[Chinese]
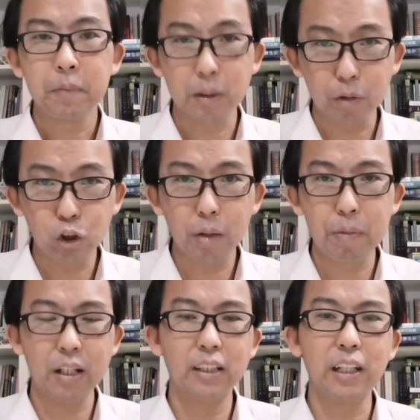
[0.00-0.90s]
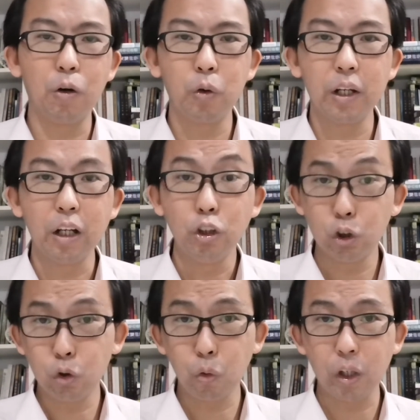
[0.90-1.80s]
怎么去到别的教会
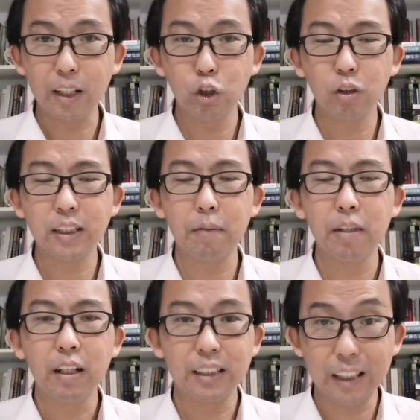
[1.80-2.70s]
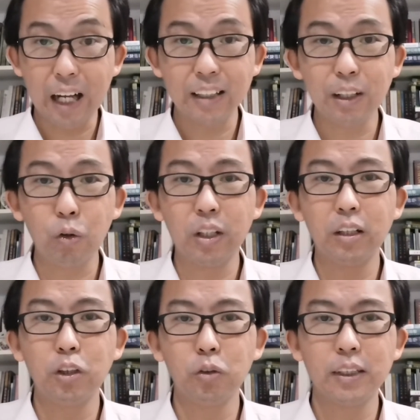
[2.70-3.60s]
去动员弟兄姐其他教会的
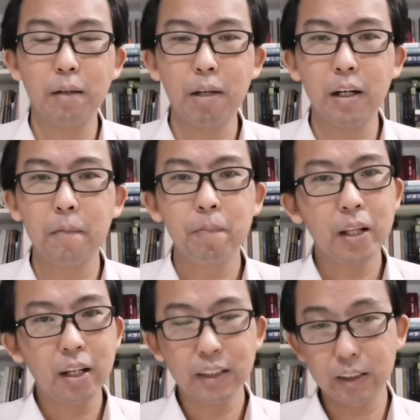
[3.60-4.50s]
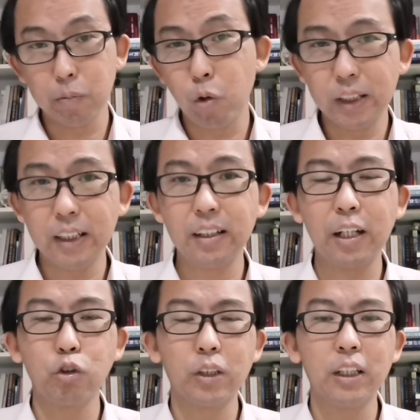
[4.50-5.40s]
弟兄姐妹呢？这是摩西的
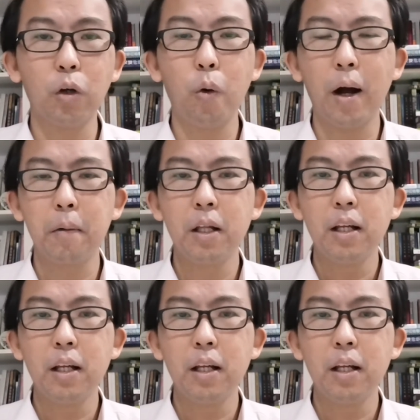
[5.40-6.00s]
那种情况。